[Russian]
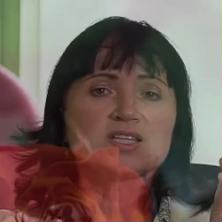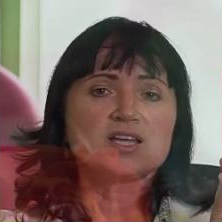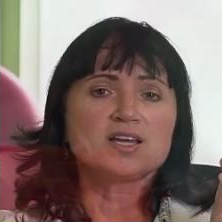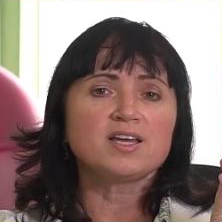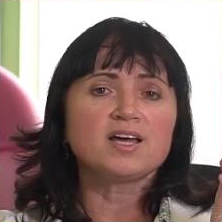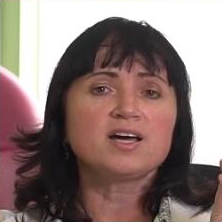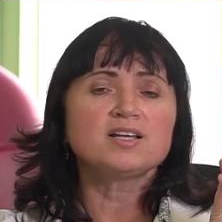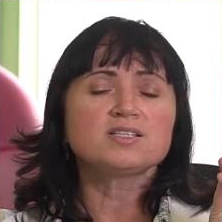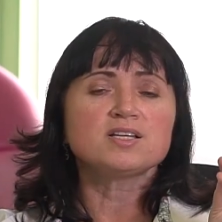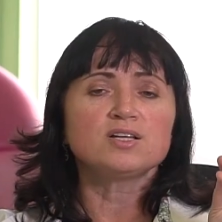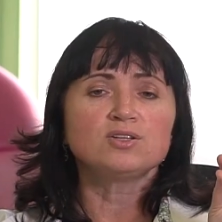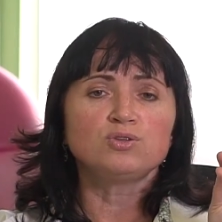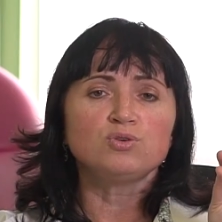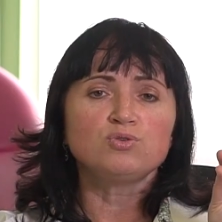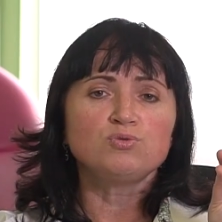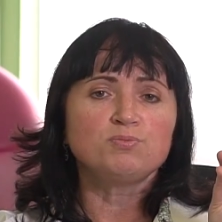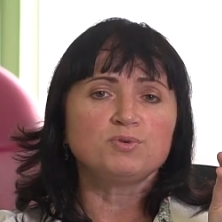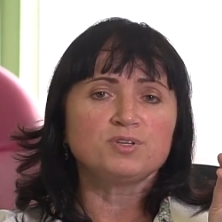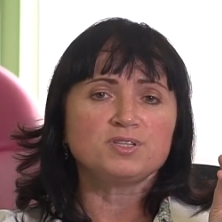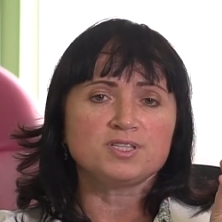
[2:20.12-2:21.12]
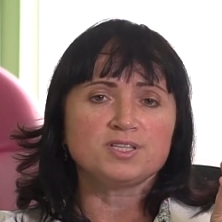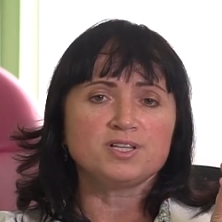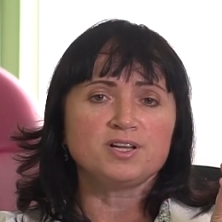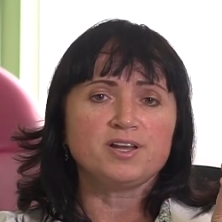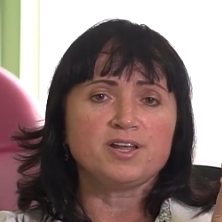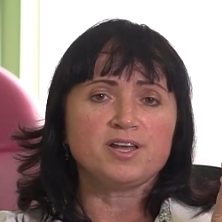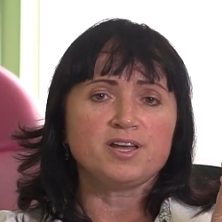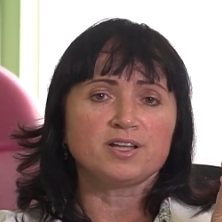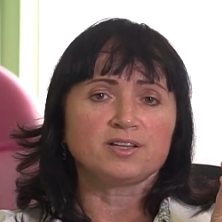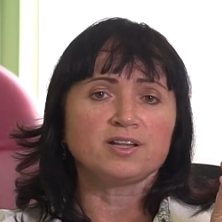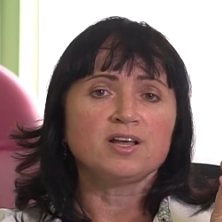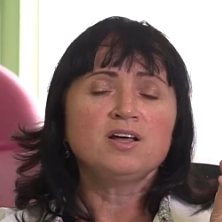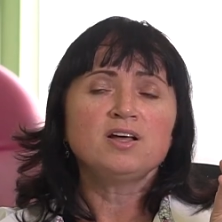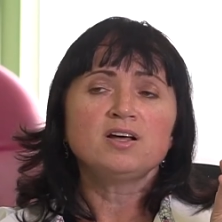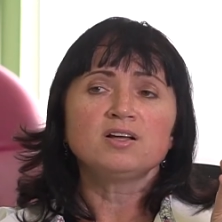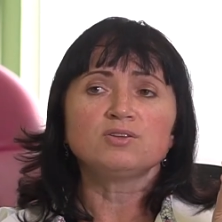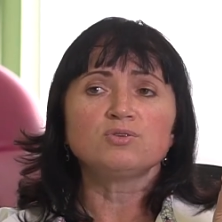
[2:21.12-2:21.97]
стоять до 5 лет.